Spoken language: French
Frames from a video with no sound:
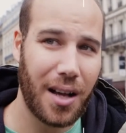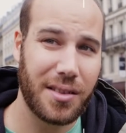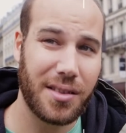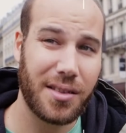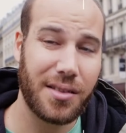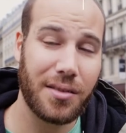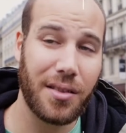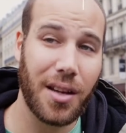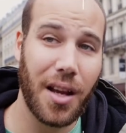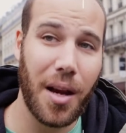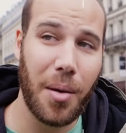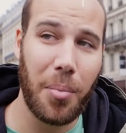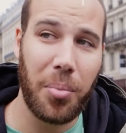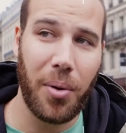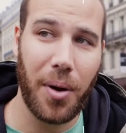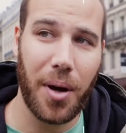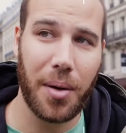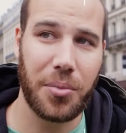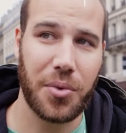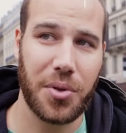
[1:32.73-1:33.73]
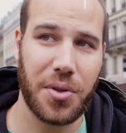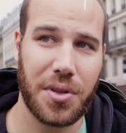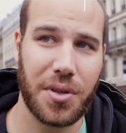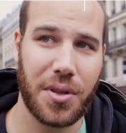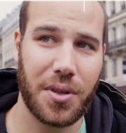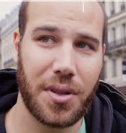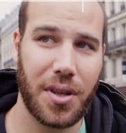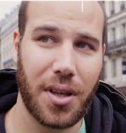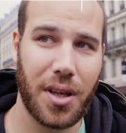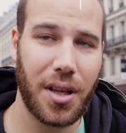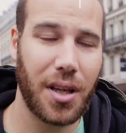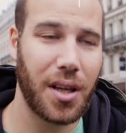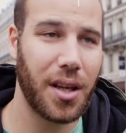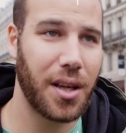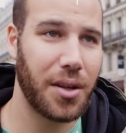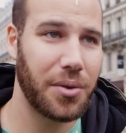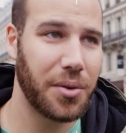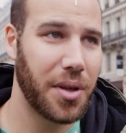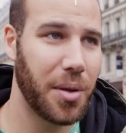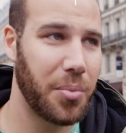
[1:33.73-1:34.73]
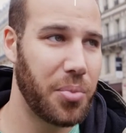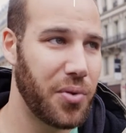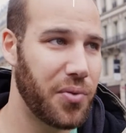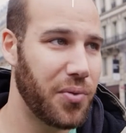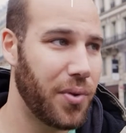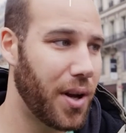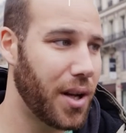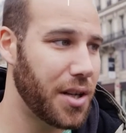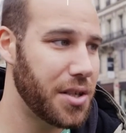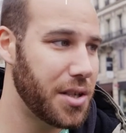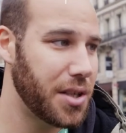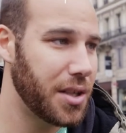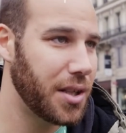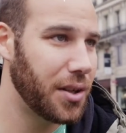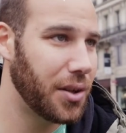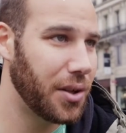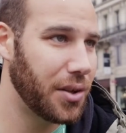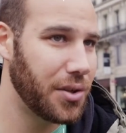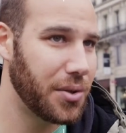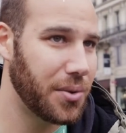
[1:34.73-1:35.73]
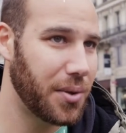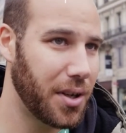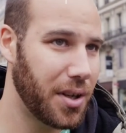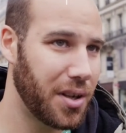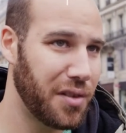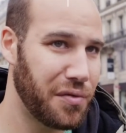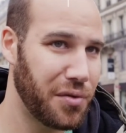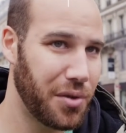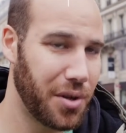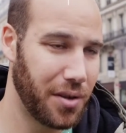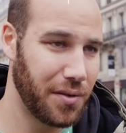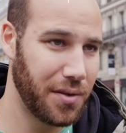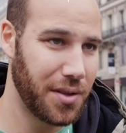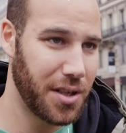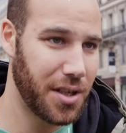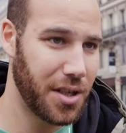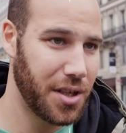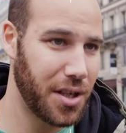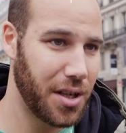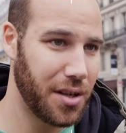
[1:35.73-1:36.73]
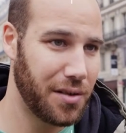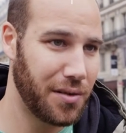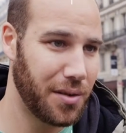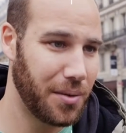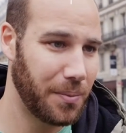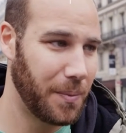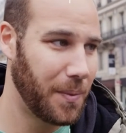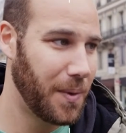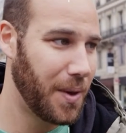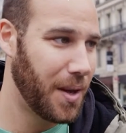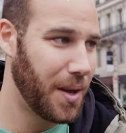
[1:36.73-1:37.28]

si on a des problèmes de santé et qu'on est plus fragile, euh, je crois qu'il faut l'envisager avant.